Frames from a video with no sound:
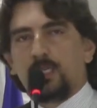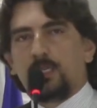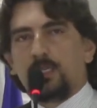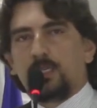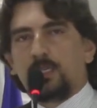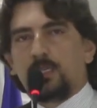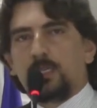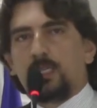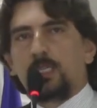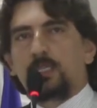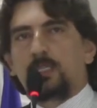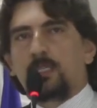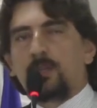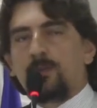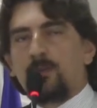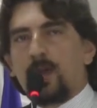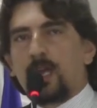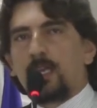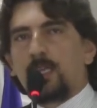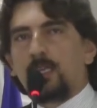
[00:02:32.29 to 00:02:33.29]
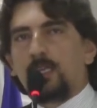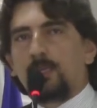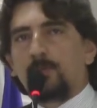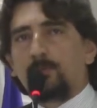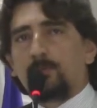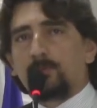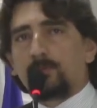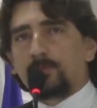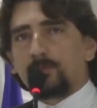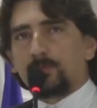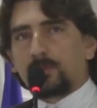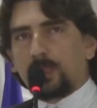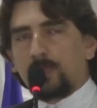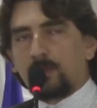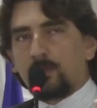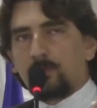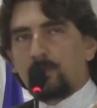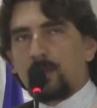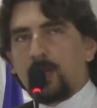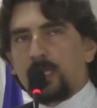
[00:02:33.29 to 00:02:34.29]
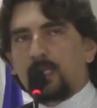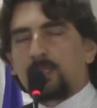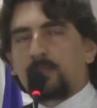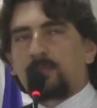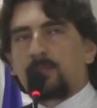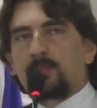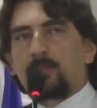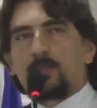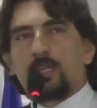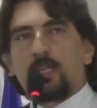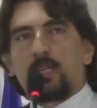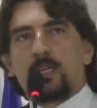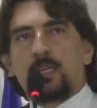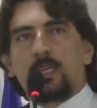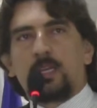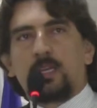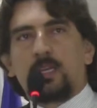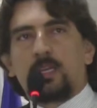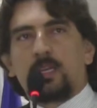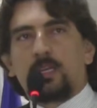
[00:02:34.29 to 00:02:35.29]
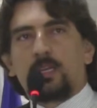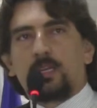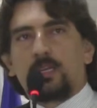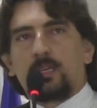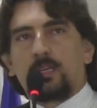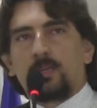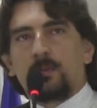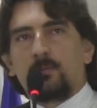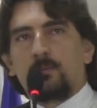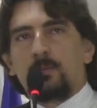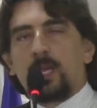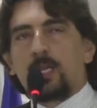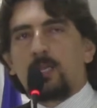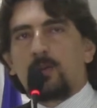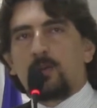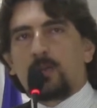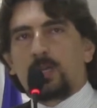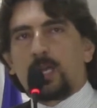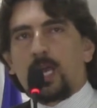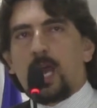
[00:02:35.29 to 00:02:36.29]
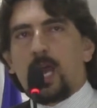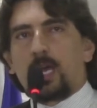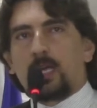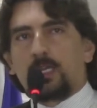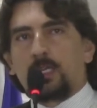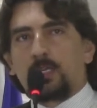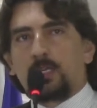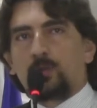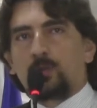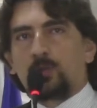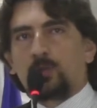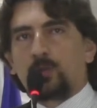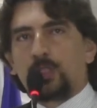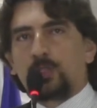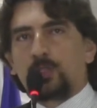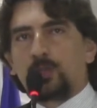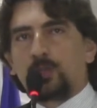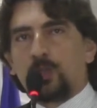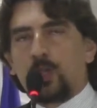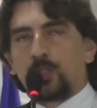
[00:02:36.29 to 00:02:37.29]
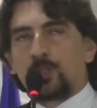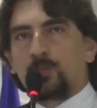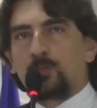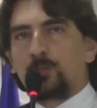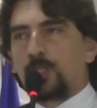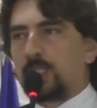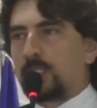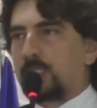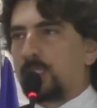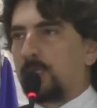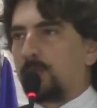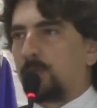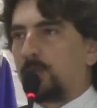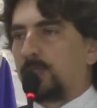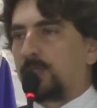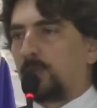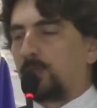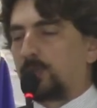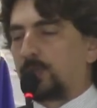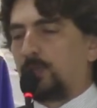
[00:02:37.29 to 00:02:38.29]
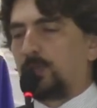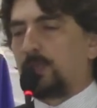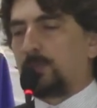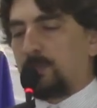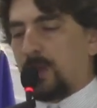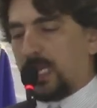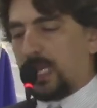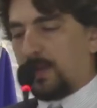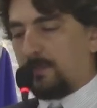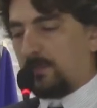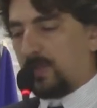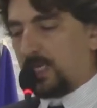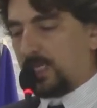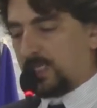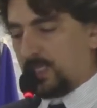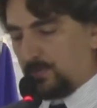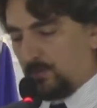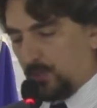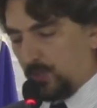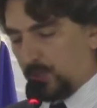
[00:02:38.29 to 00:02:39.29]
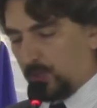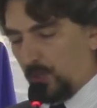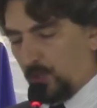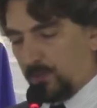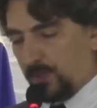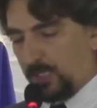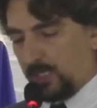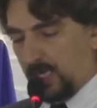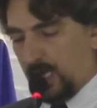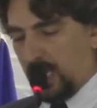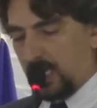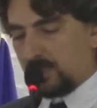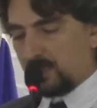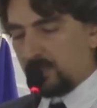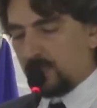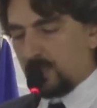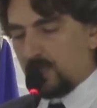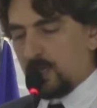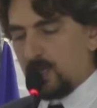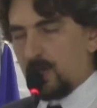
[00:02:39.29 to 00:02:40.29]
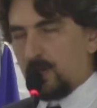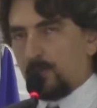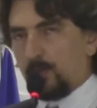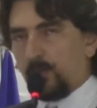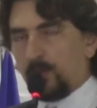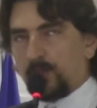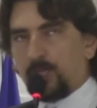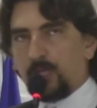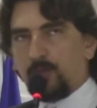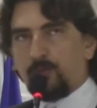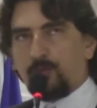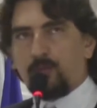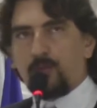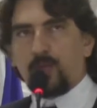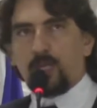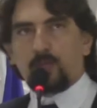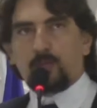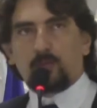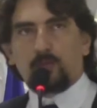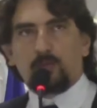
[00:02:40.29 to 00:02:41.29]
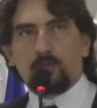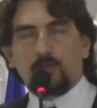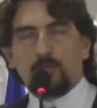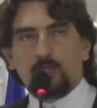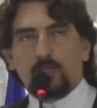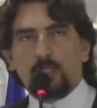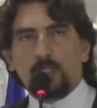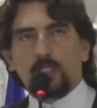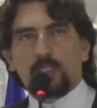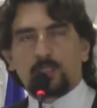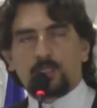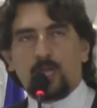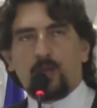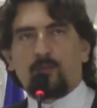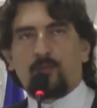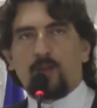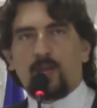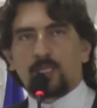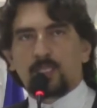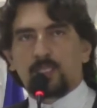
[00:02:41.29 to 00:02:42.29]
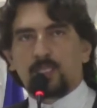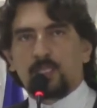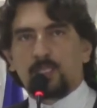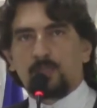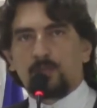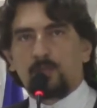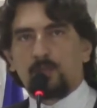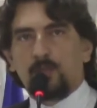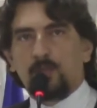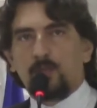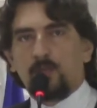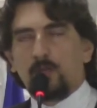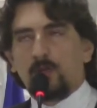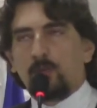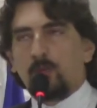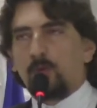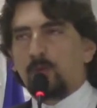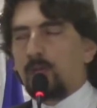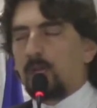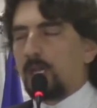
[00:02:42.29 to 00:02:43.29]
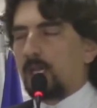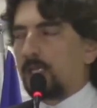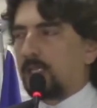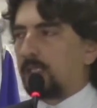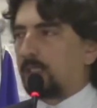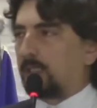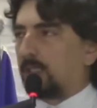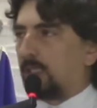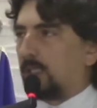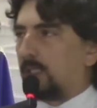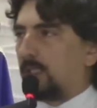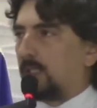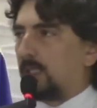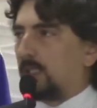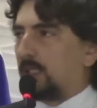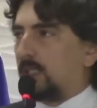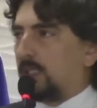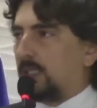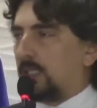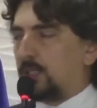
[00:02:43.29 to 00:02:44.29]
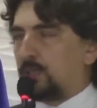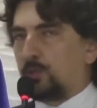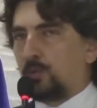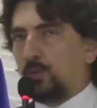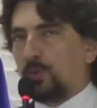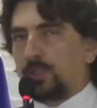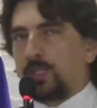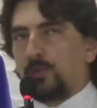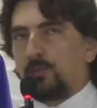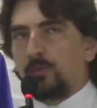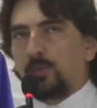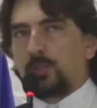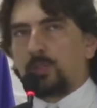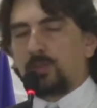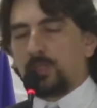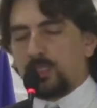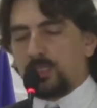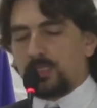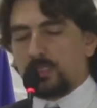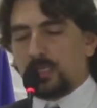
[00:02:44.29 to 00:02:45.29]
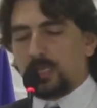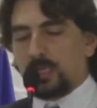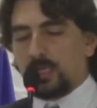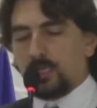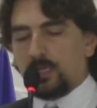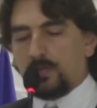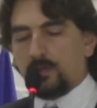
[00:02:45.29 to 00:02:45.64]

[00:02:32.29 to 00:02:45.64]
que estão aí para é, melhorar a agricultura do nosso município. Então estão de parabéns e muito obrigado por ter feito e está fazendo. Porque a gente escuta muito dizer